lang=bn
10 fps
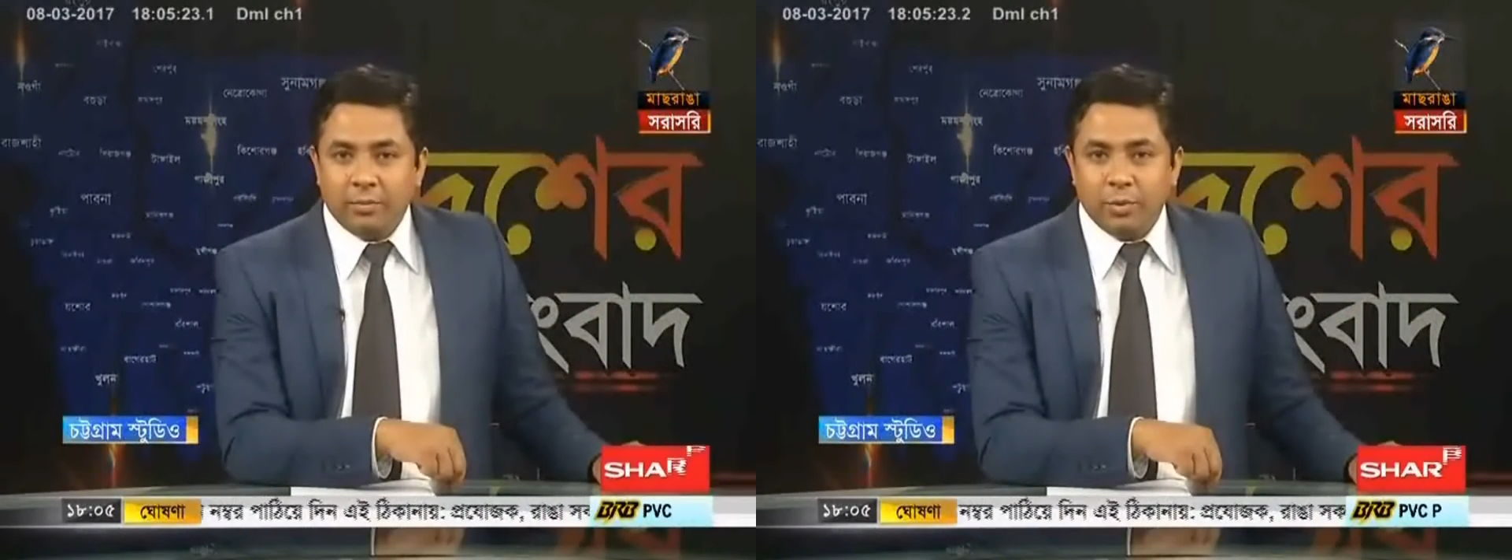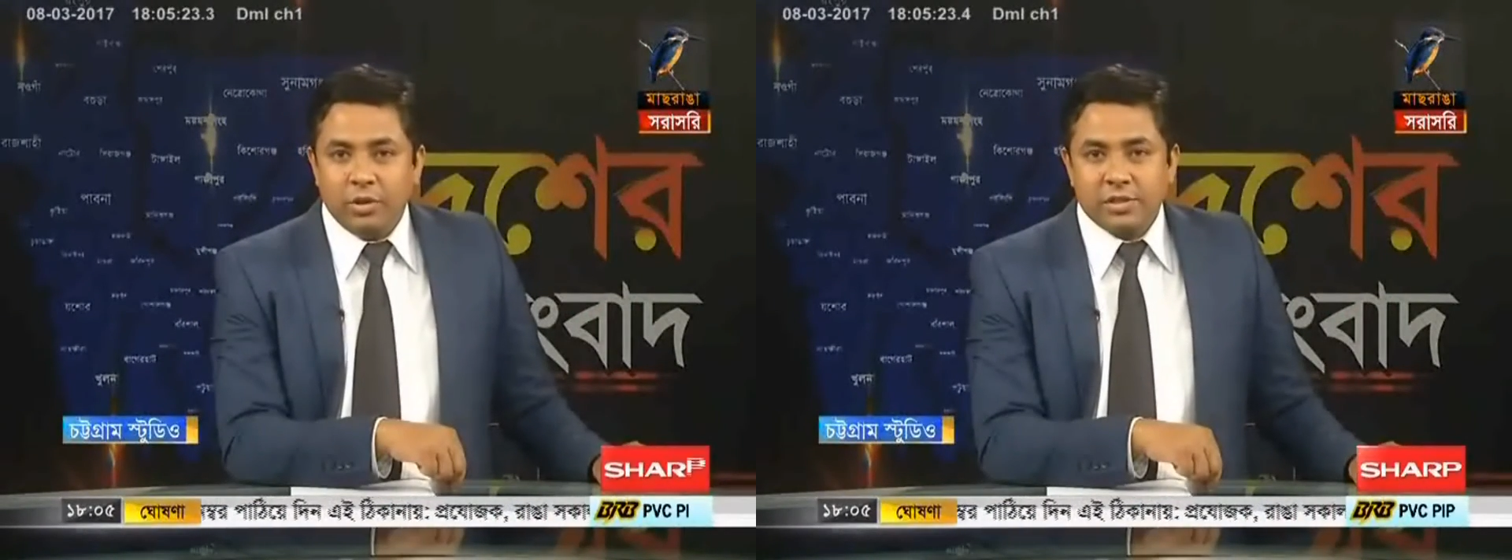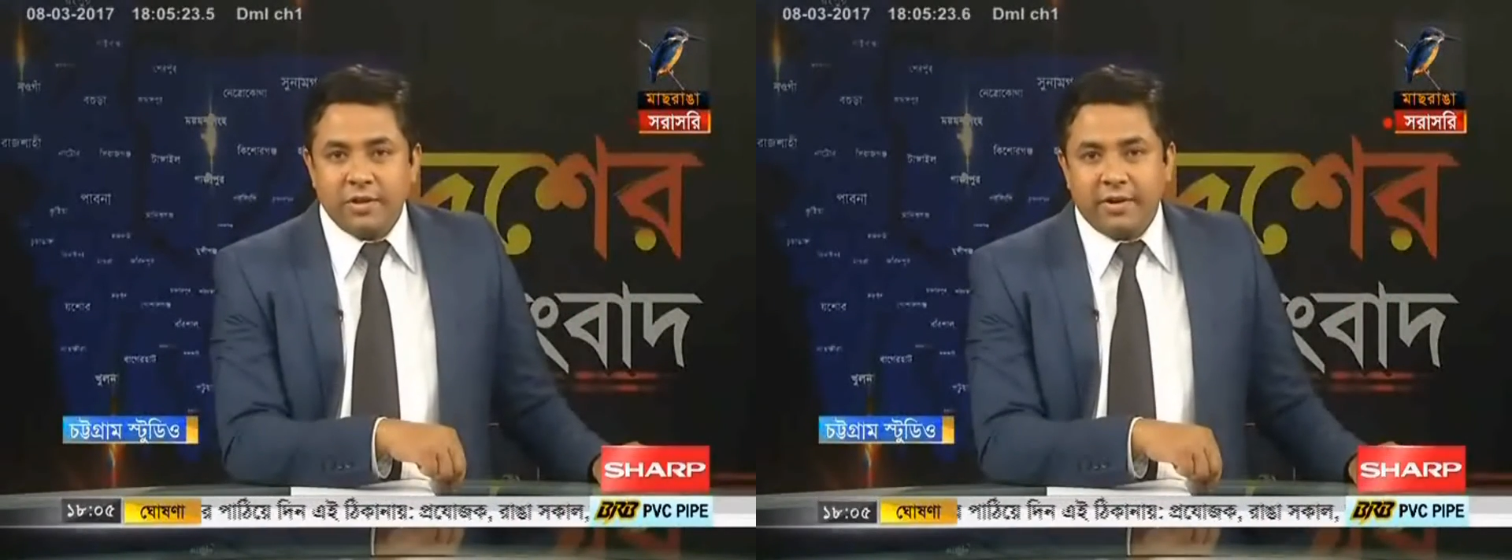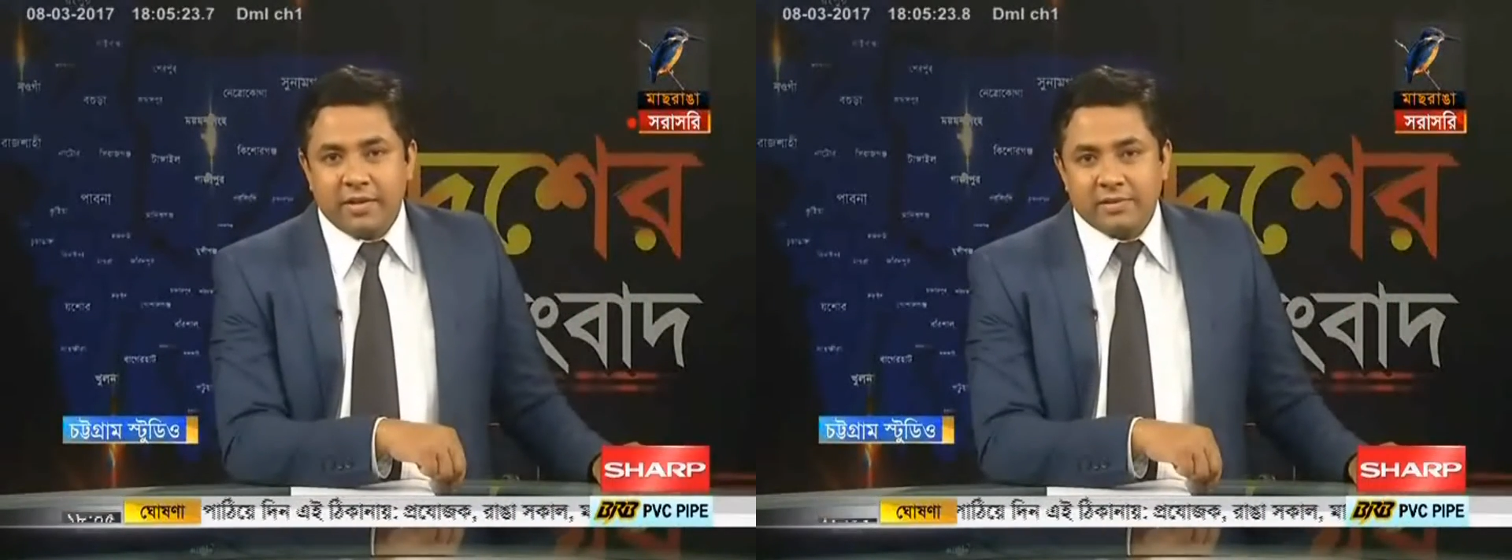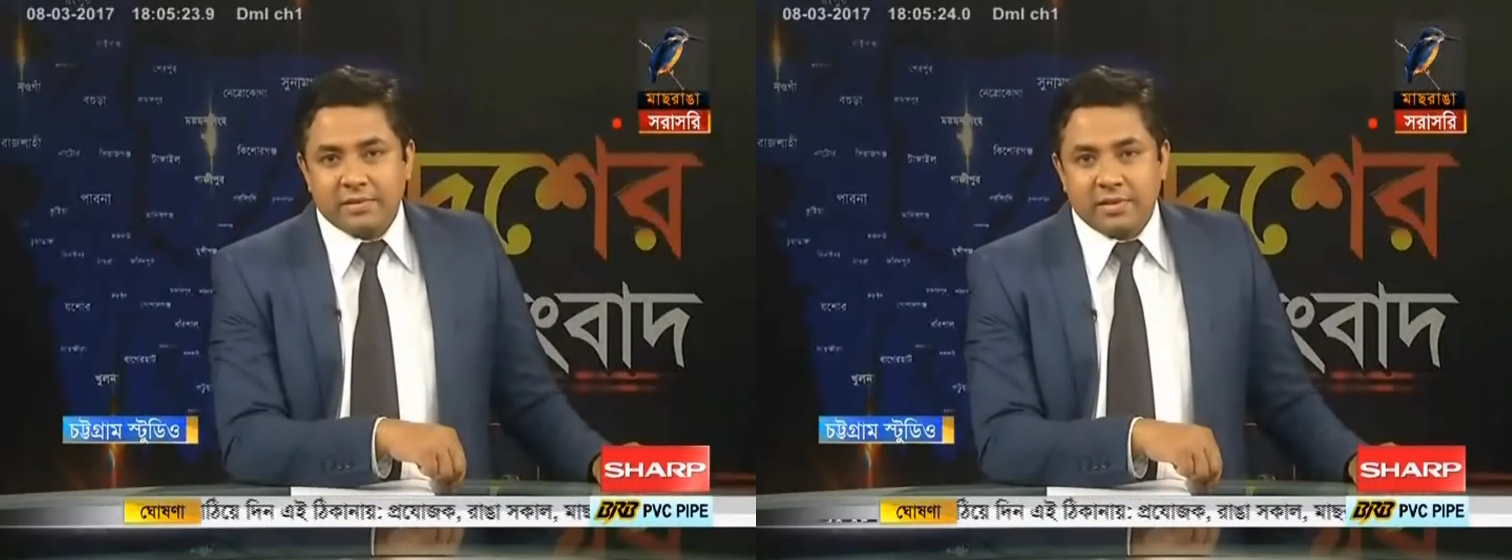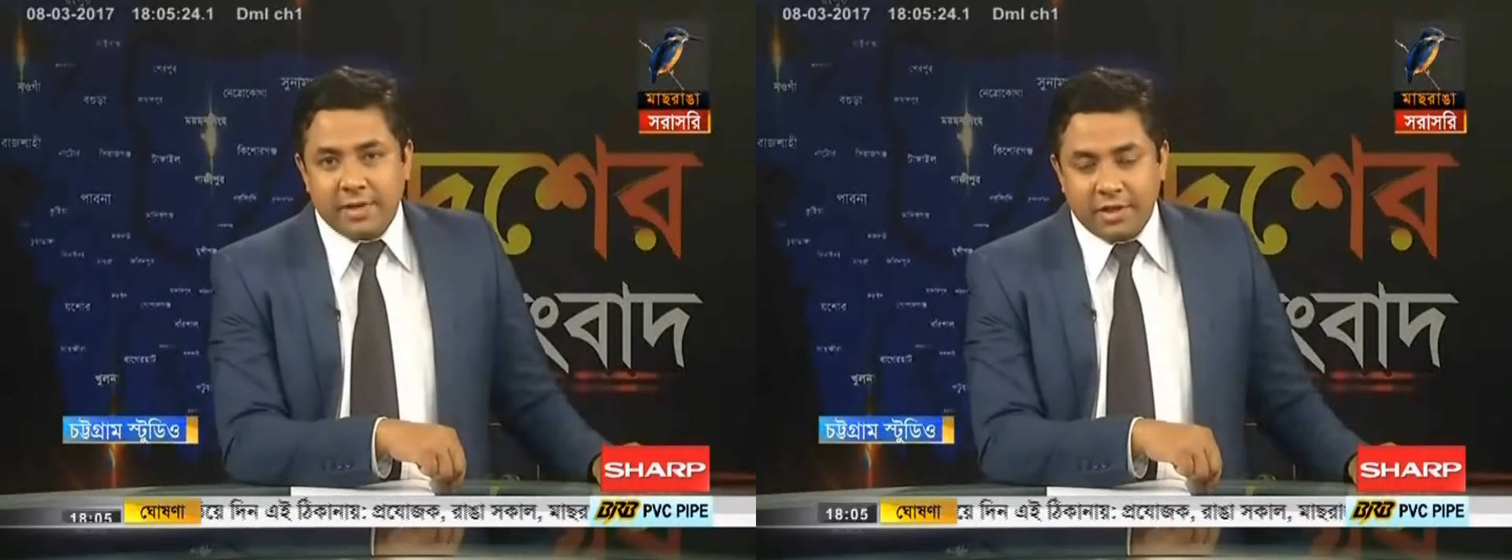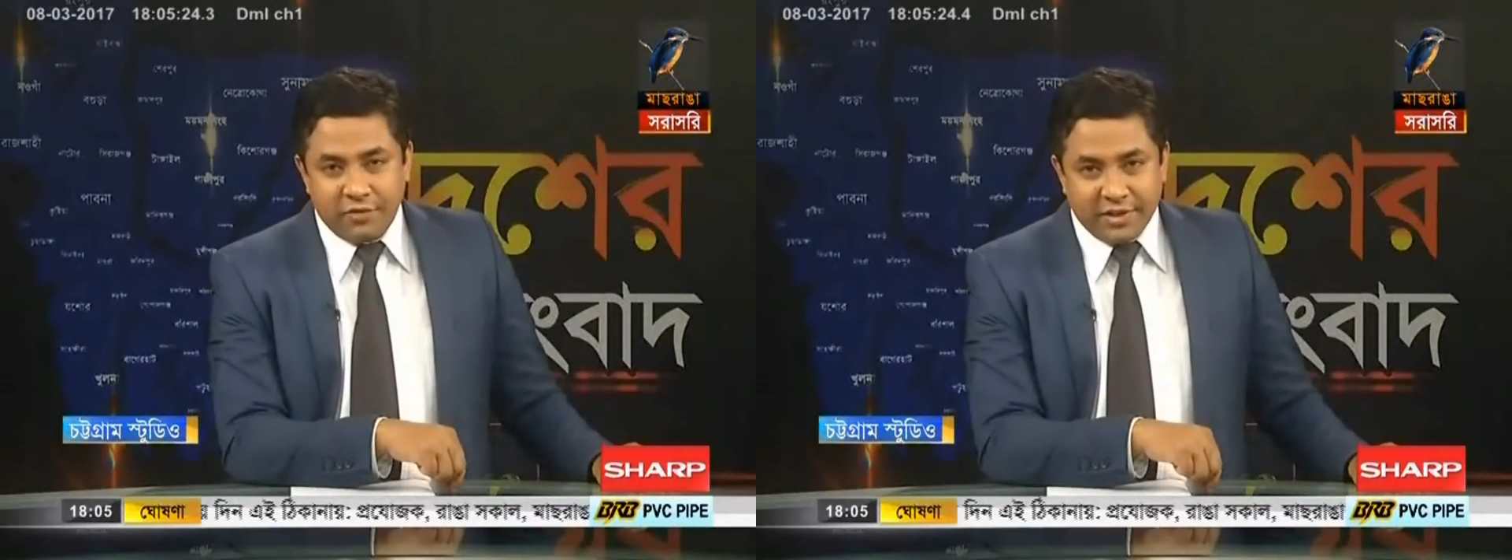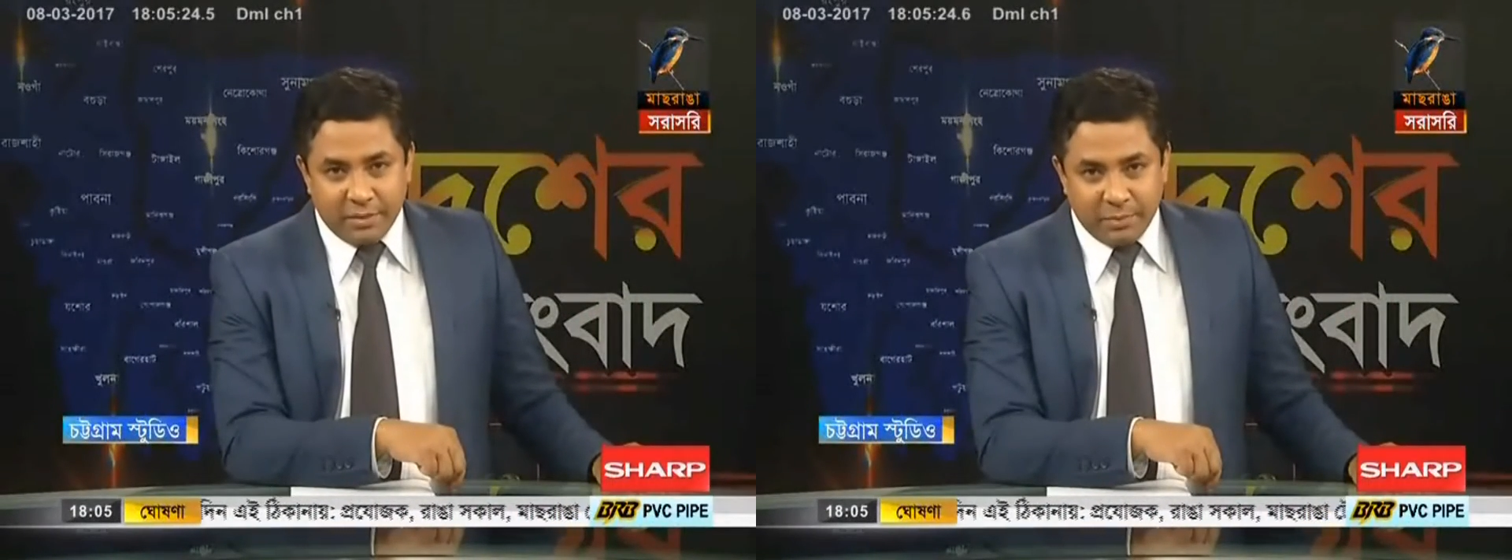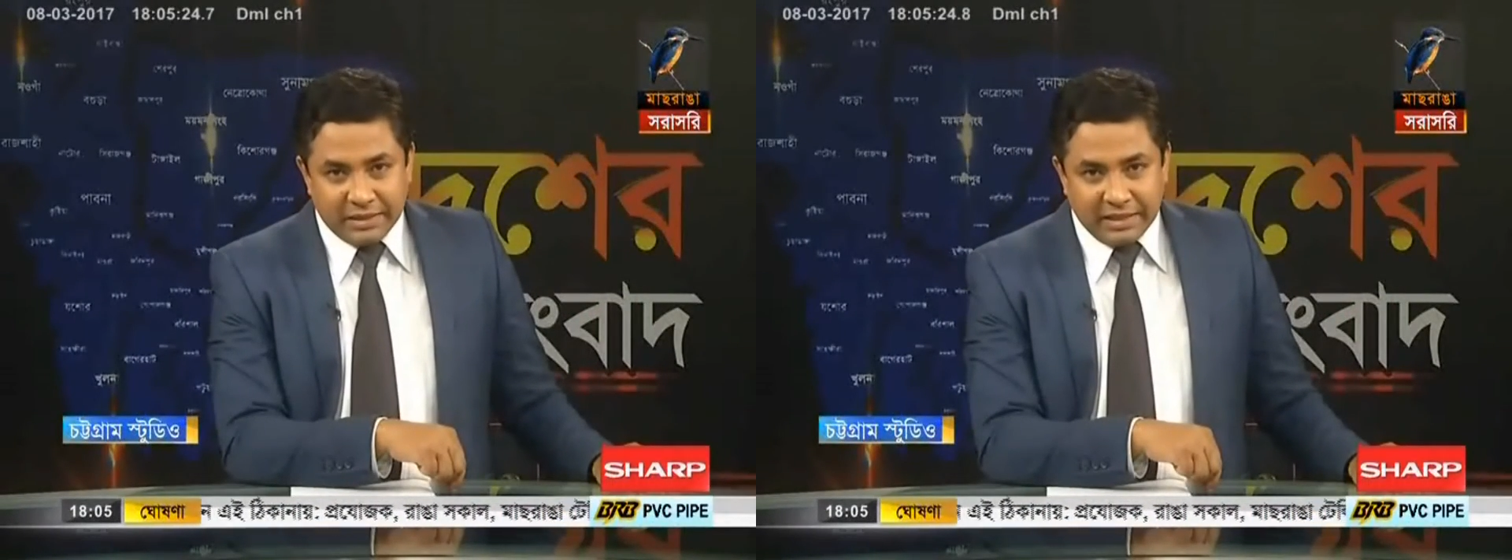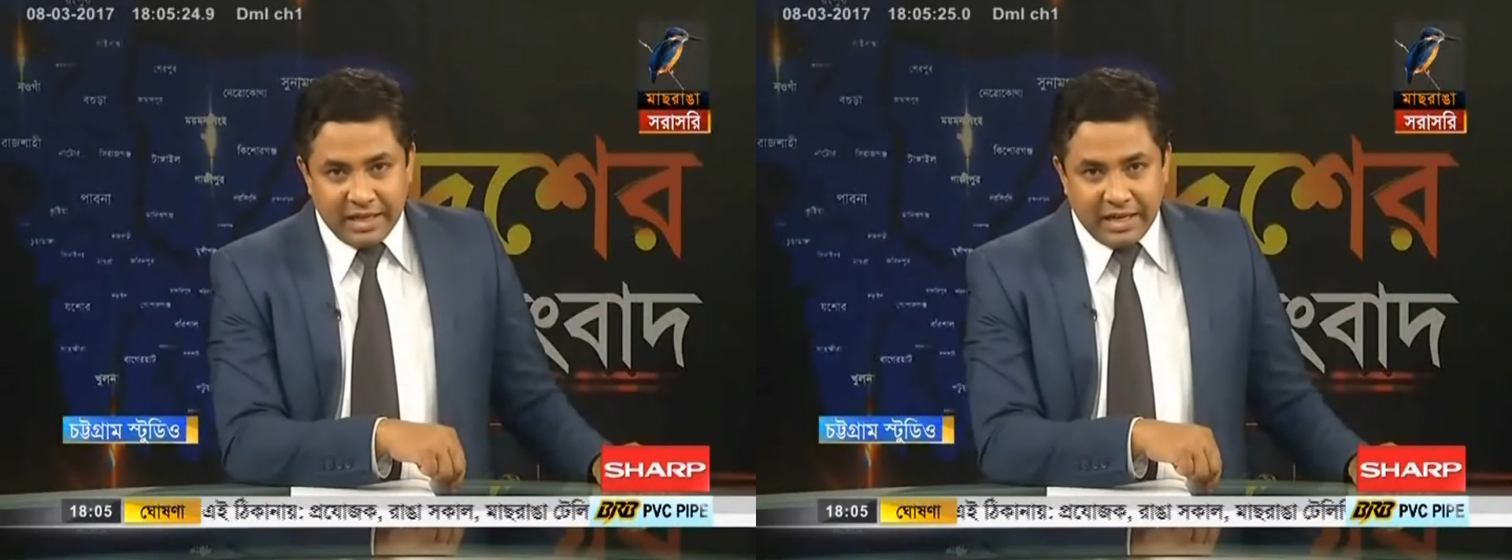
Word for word: পুলিশ ক্লিয়ারেন্স সার্টিফিকেট পেতে